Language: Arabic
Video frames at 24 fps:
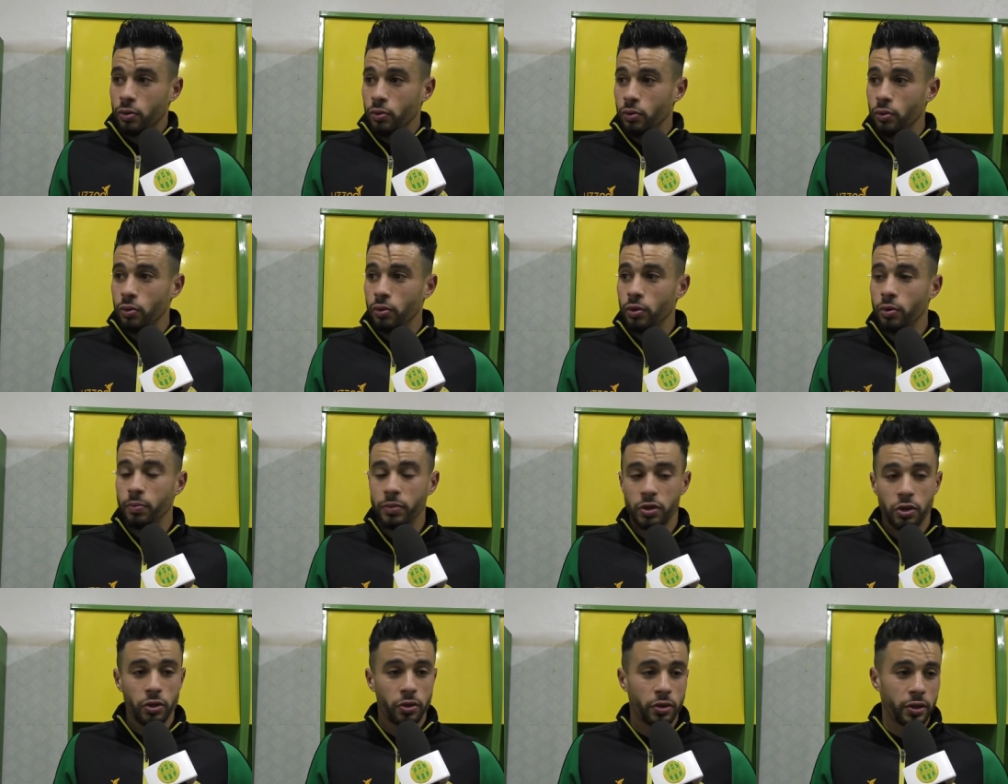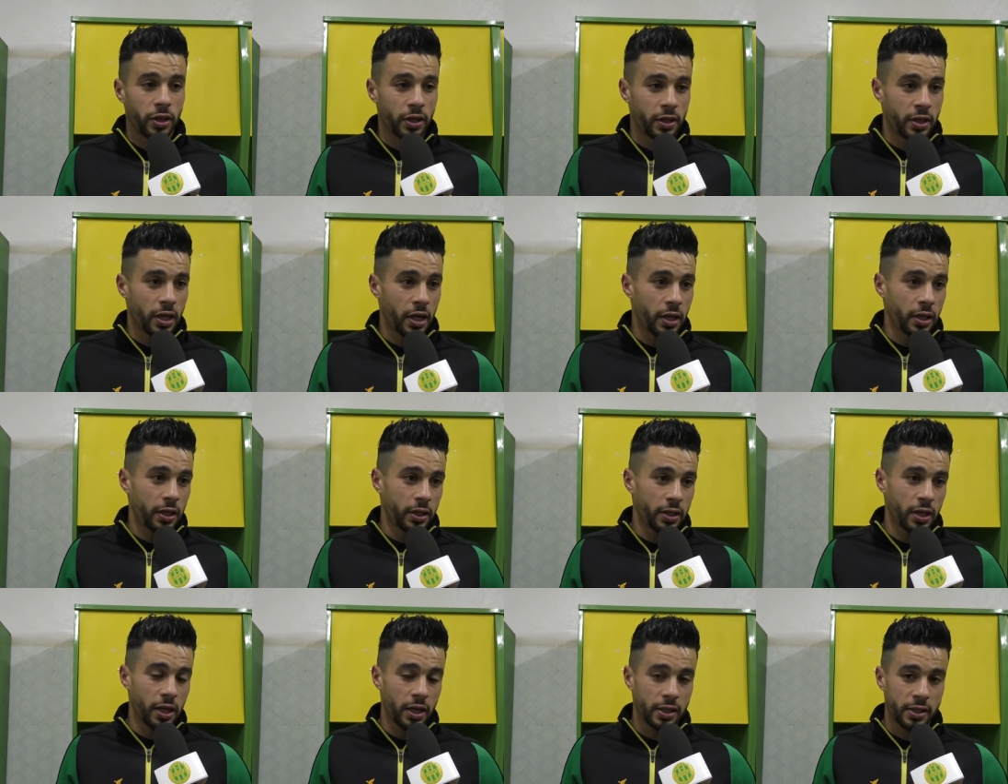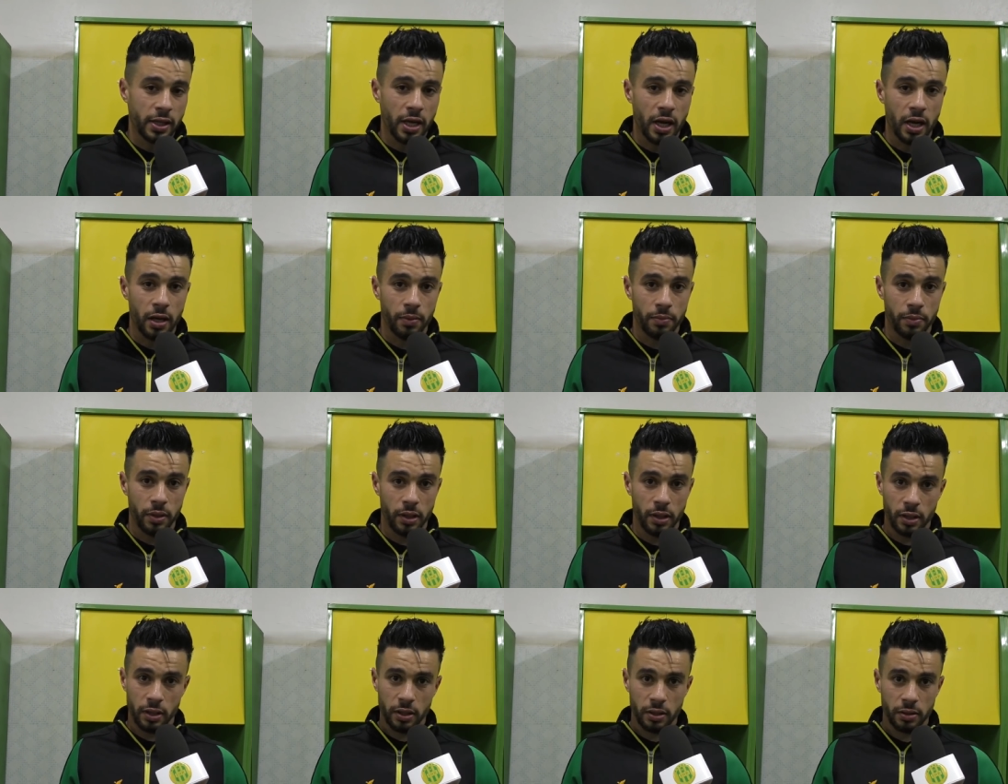والمجهود الثاني تاع
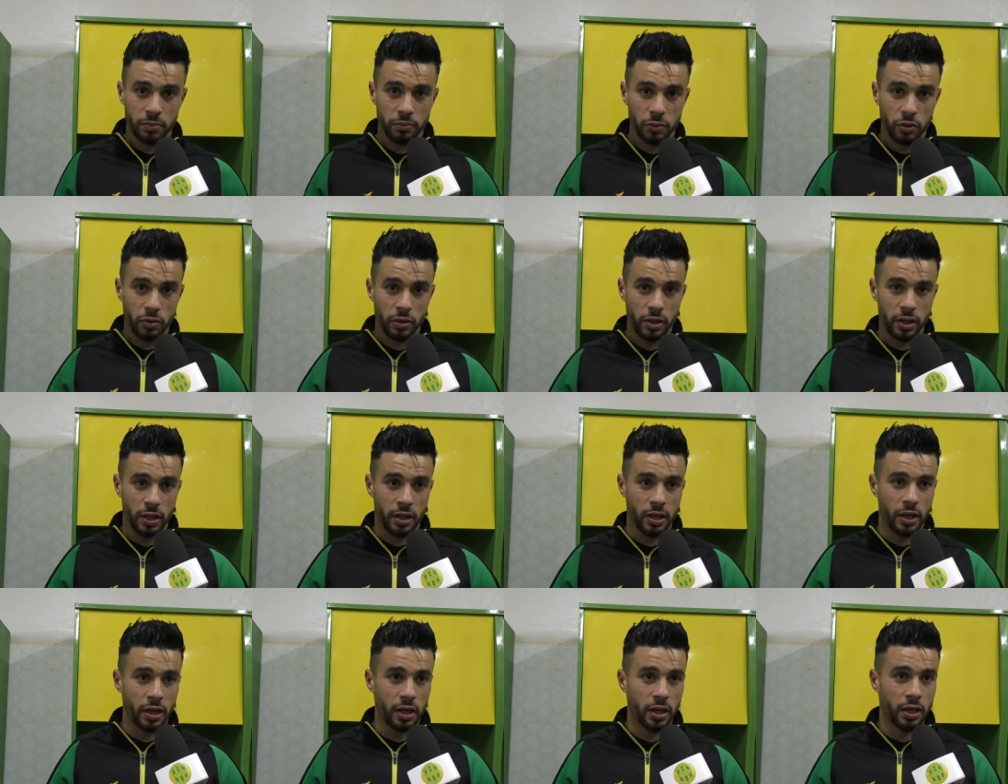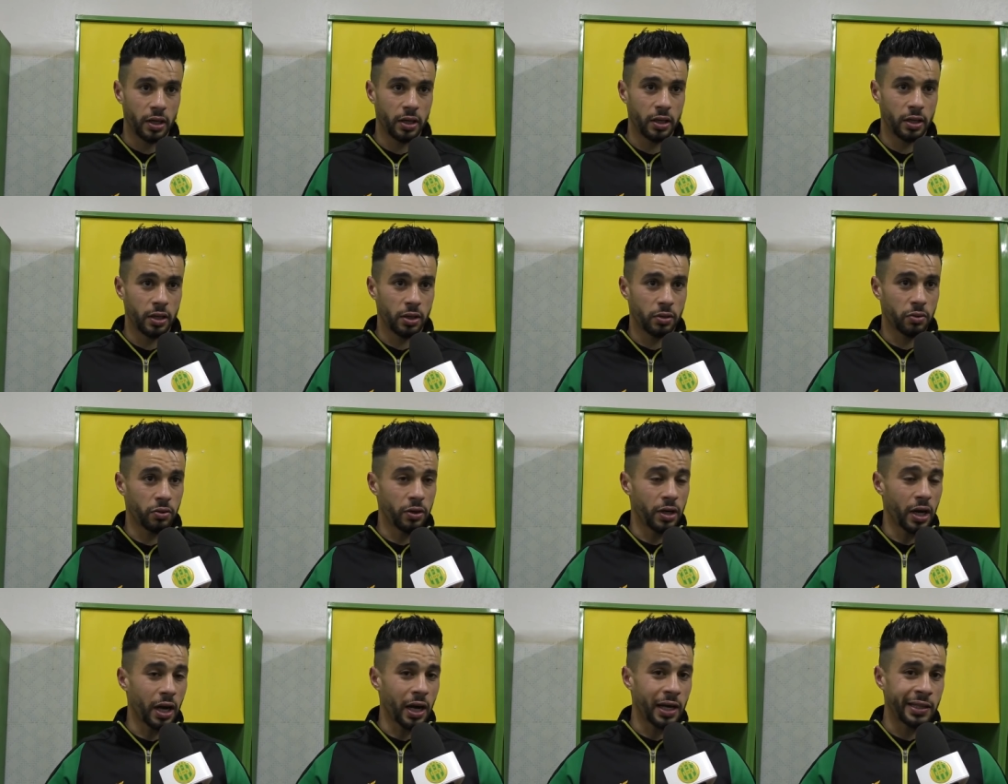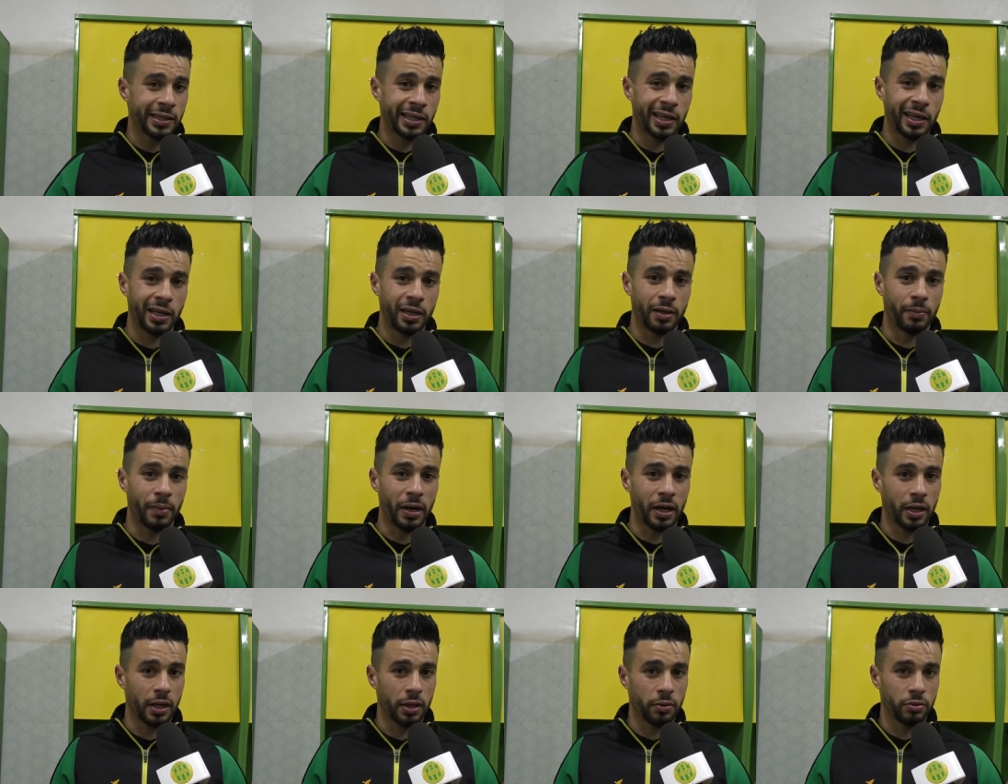صحابي الحمد لله آه، كنا قادرين
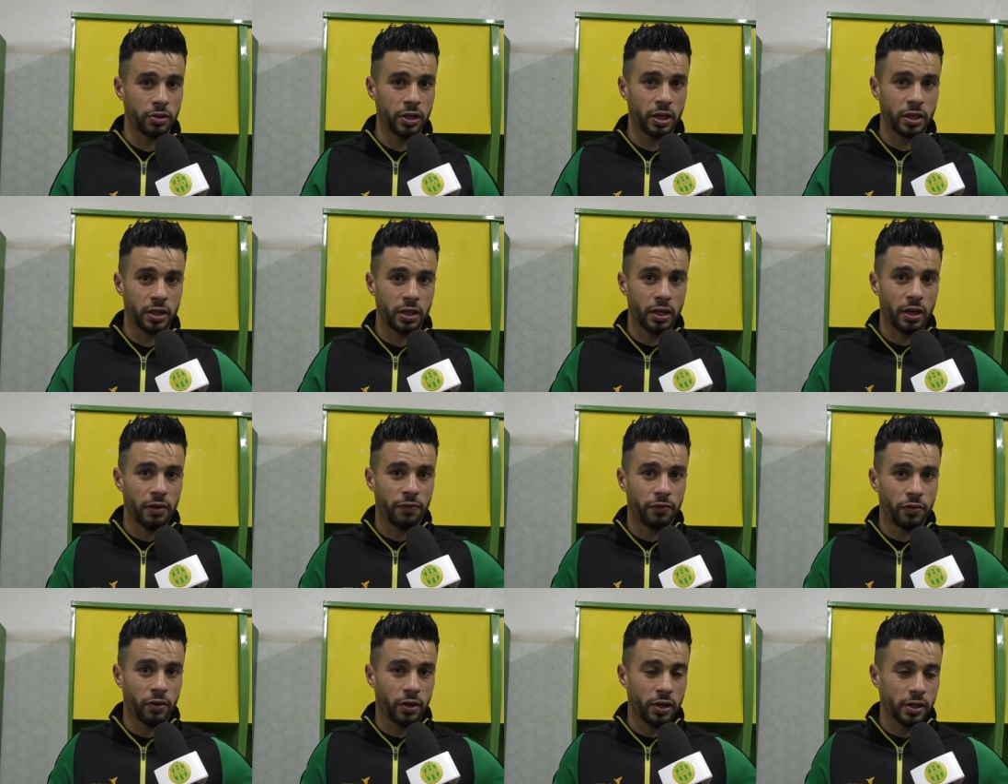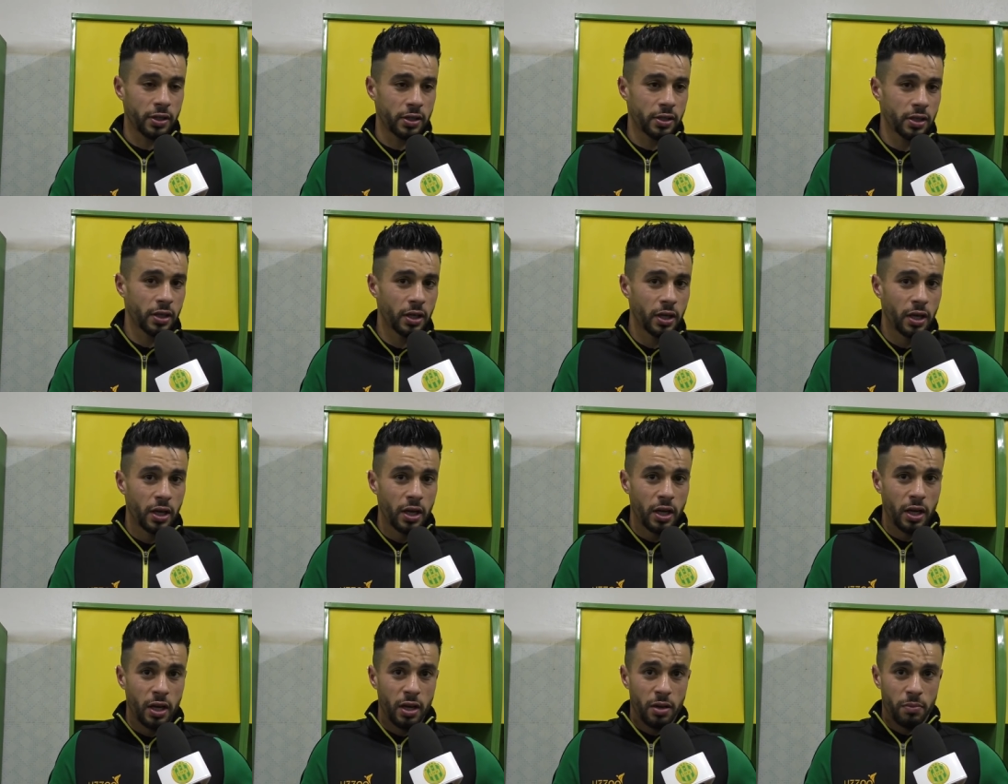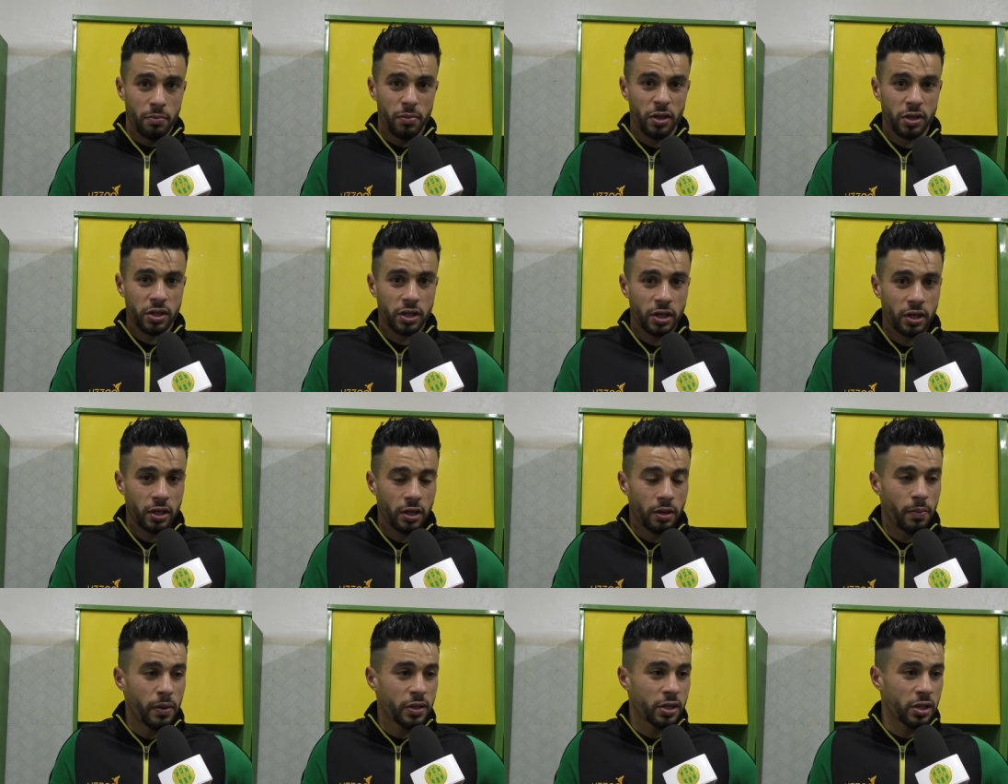نماركي وجاتنا فرص باش
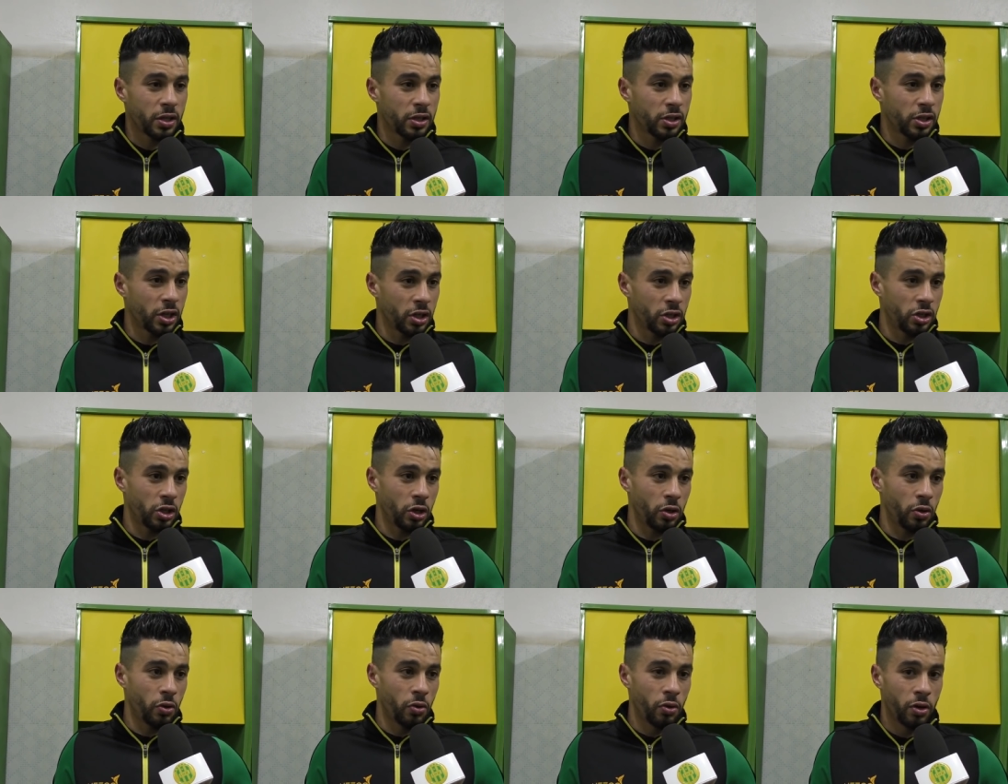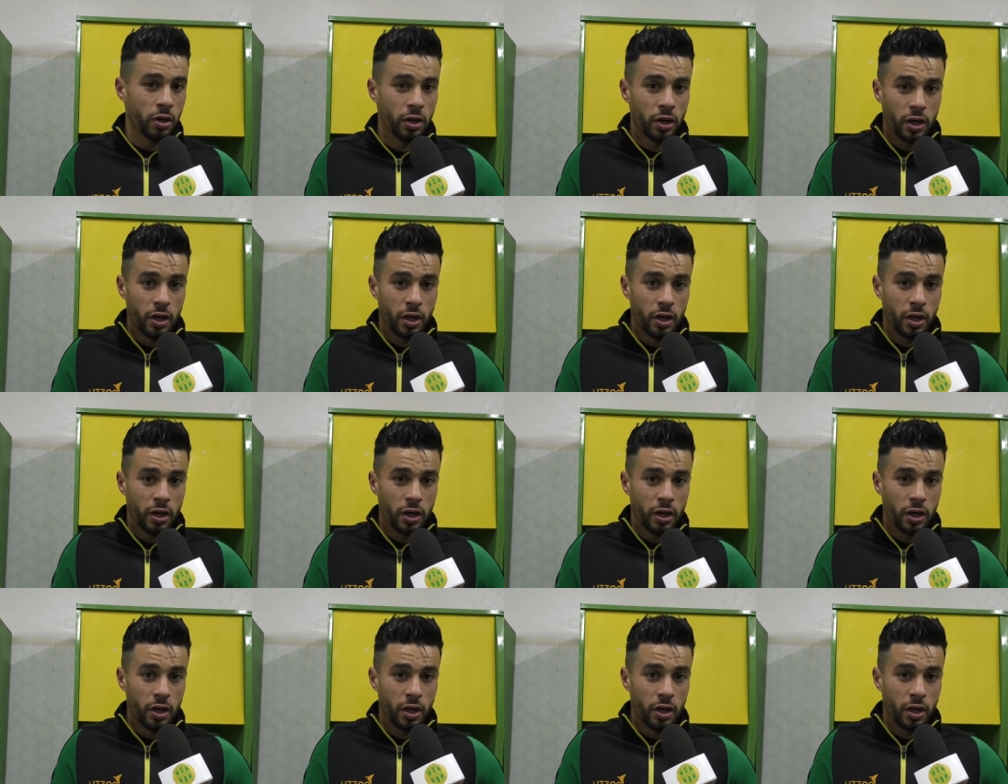باش نسجلوا